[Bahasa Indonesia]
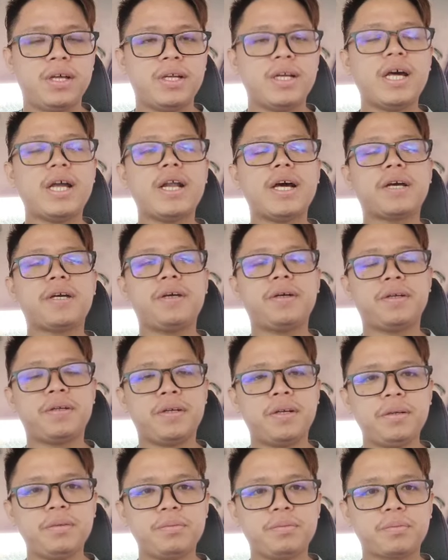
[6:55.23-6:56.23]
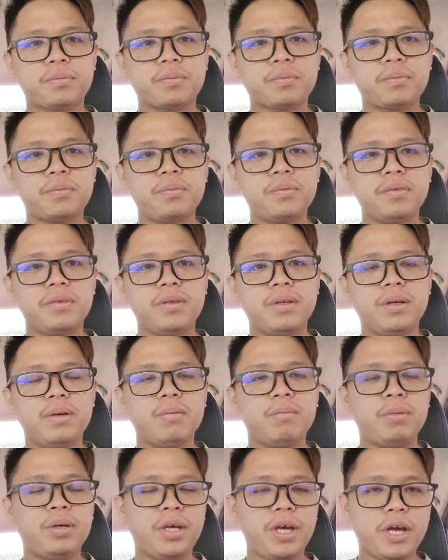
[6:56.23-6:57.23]
Dan akhirnya,
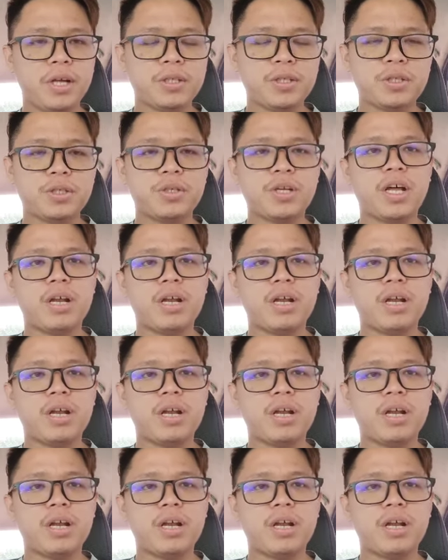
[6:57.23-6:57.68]
PH